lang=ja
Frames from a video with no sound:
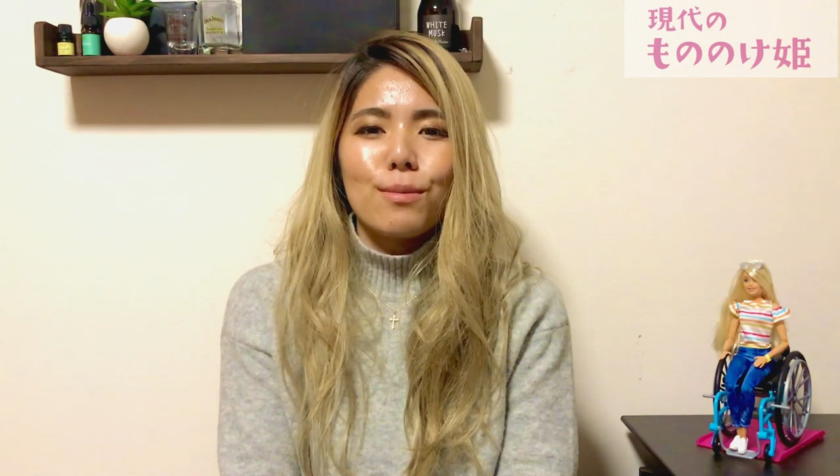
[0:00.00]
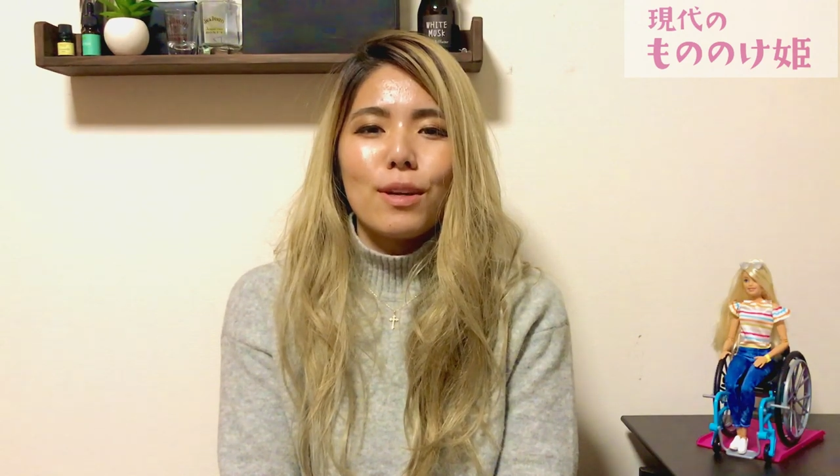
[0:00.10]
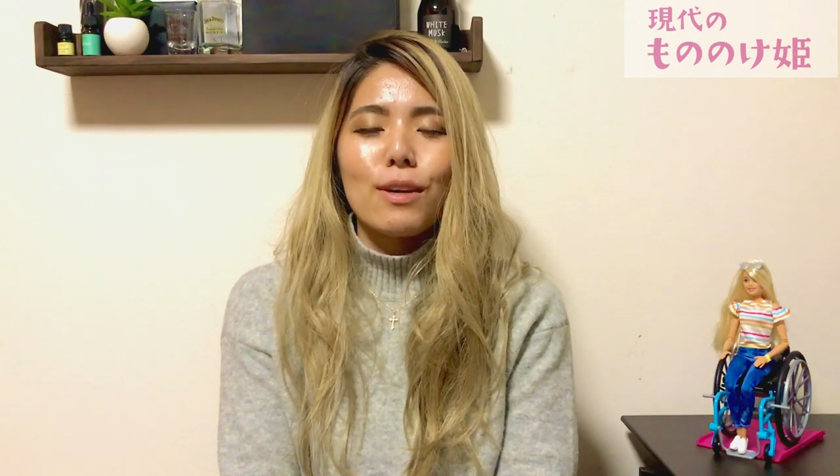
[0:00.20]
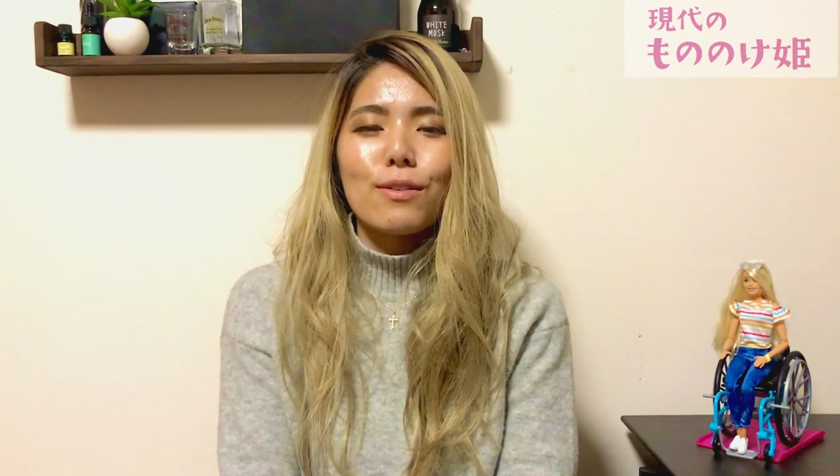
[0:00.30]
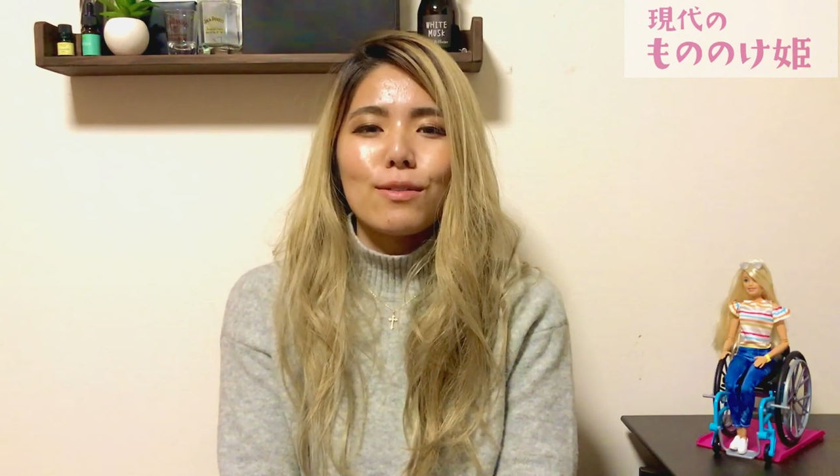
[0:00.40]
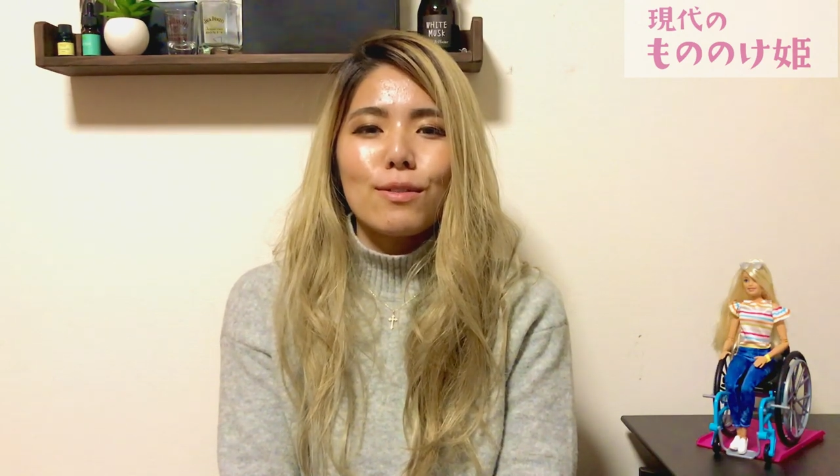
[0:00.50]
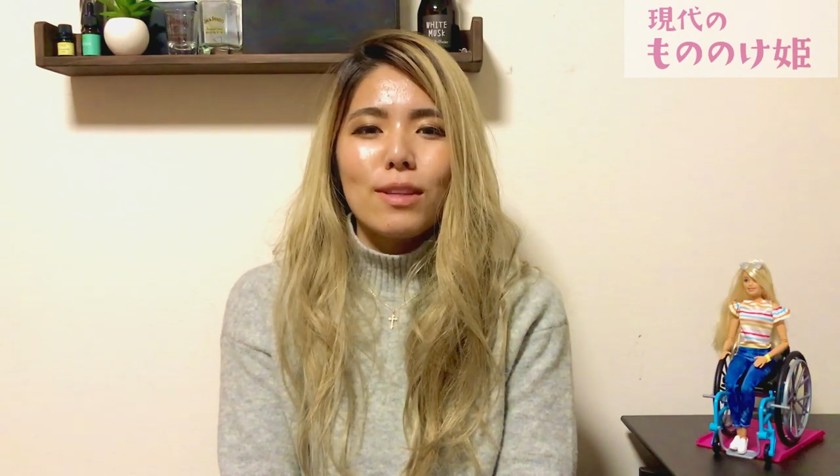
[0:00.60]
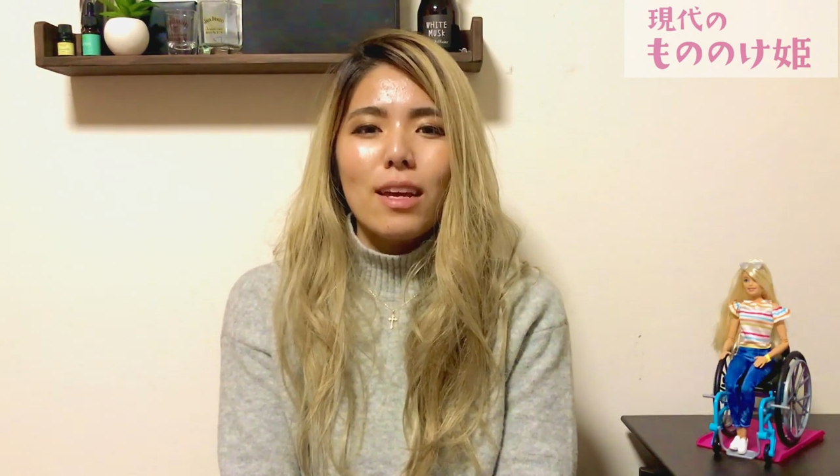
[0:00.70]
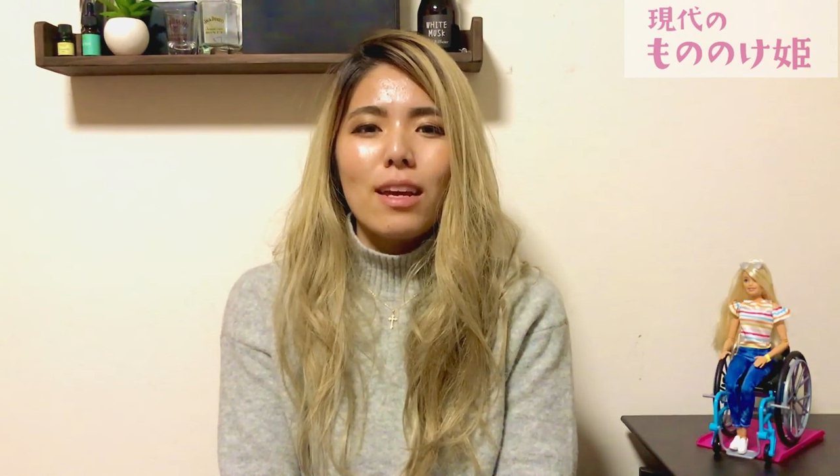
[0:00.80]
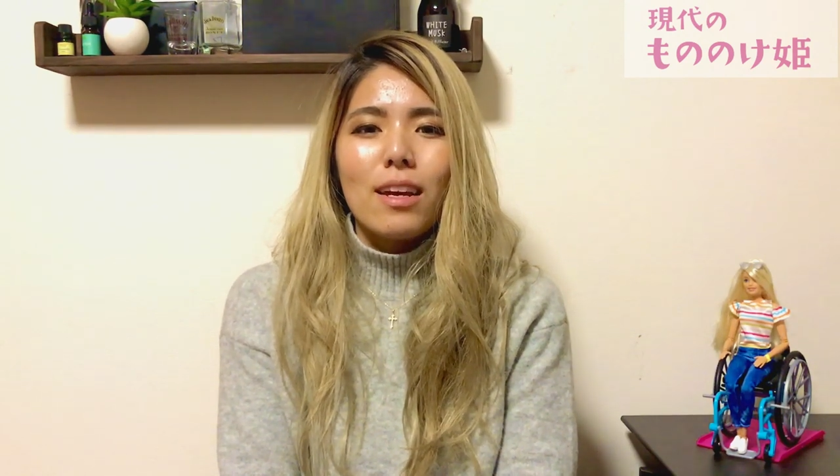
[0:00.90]
もらうこと
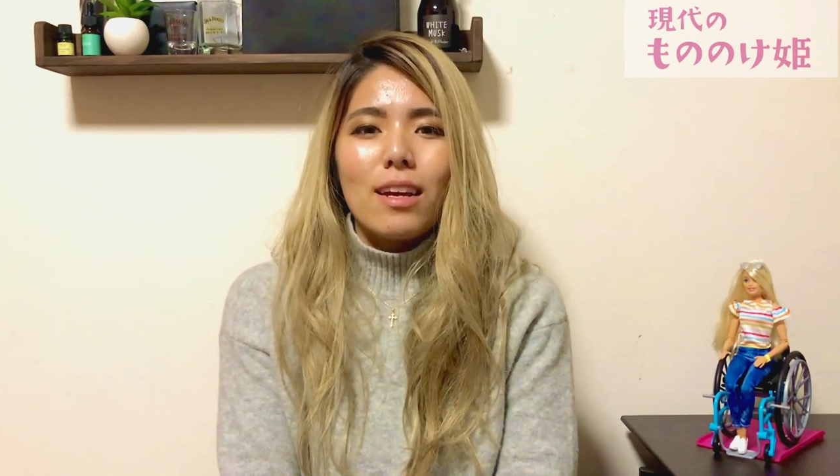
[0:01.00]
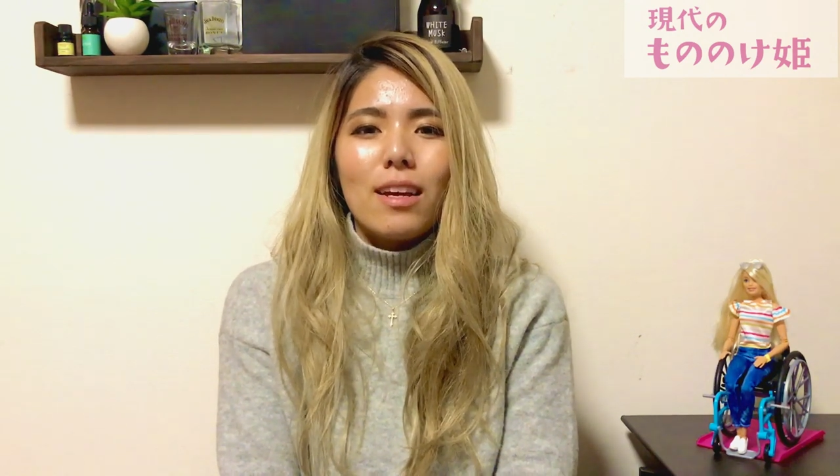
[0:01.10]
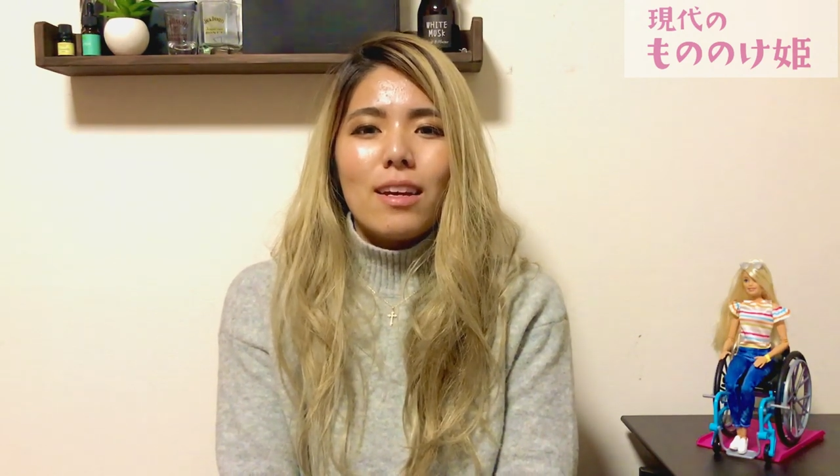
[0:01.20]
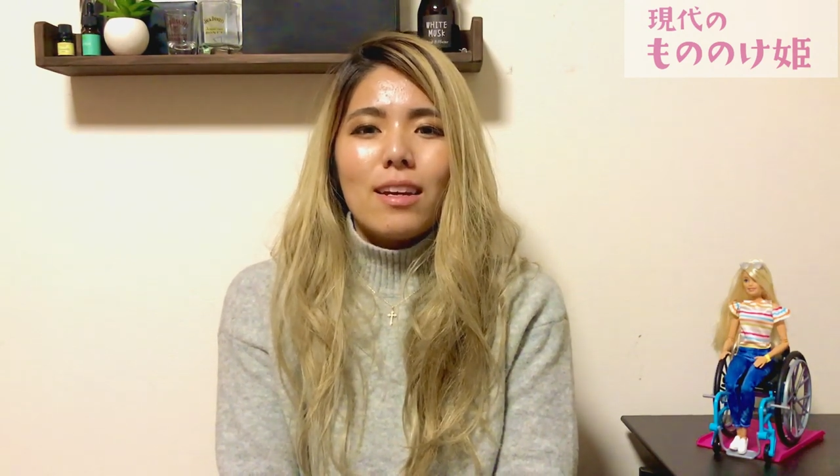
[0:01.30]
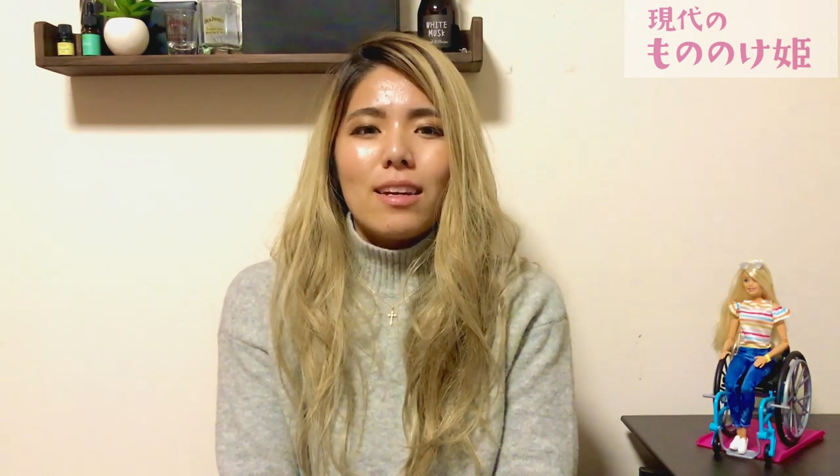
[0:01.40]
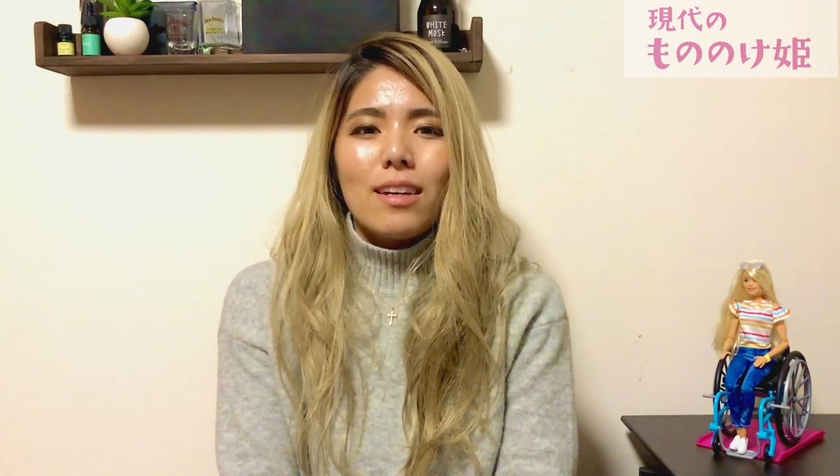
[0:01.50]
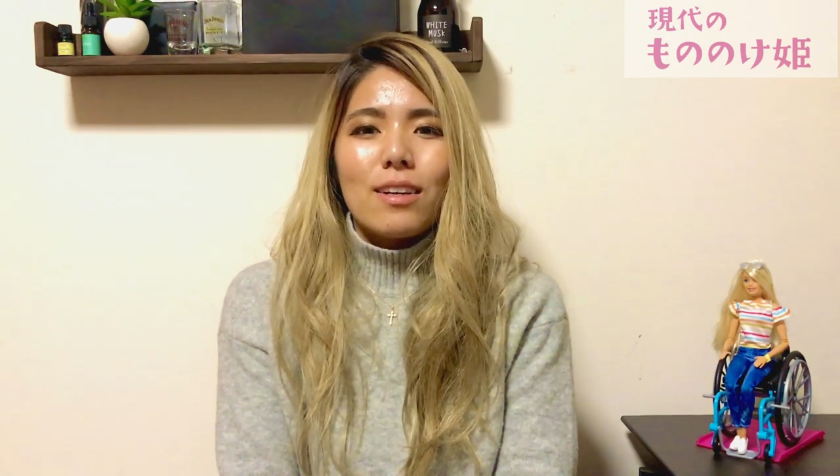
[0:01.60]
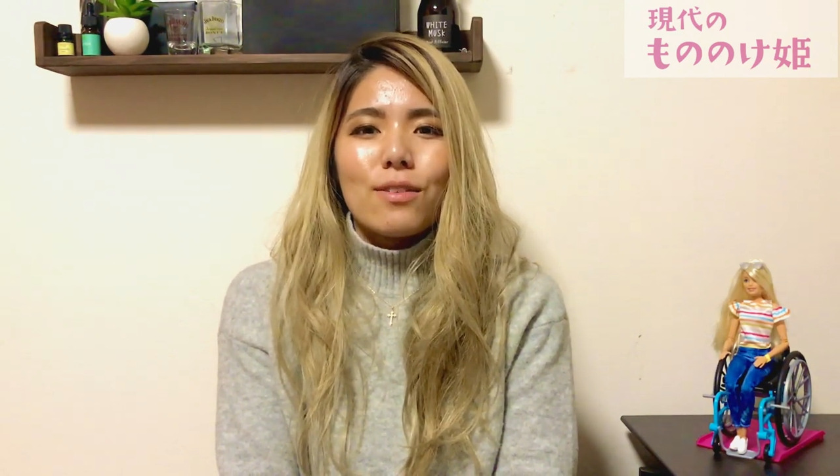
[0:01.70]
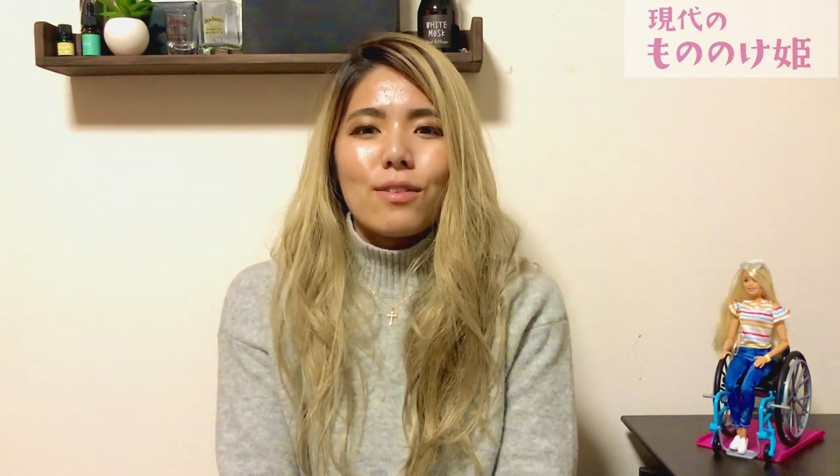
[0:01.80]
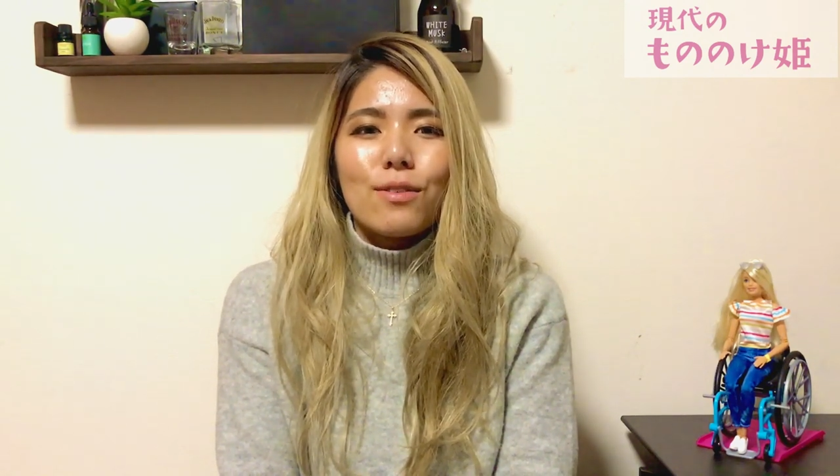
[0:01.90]
で
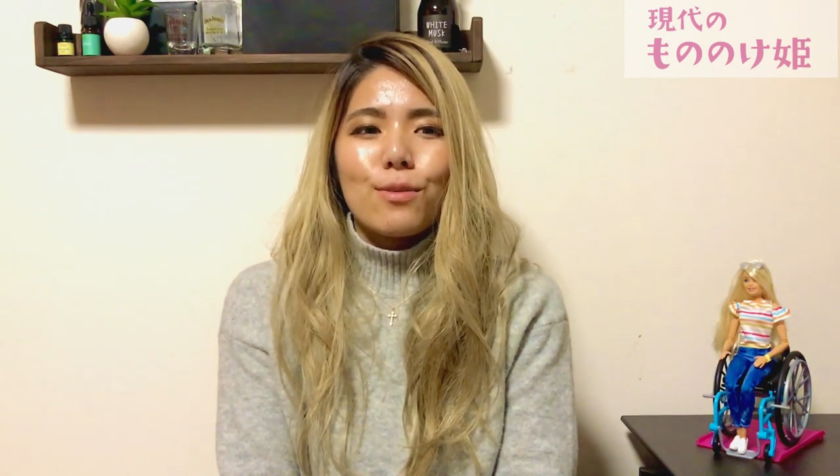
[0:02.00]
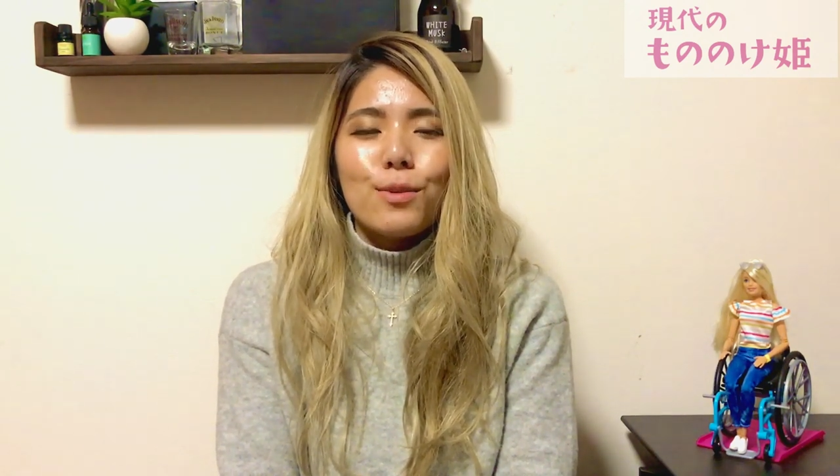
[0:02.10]
こ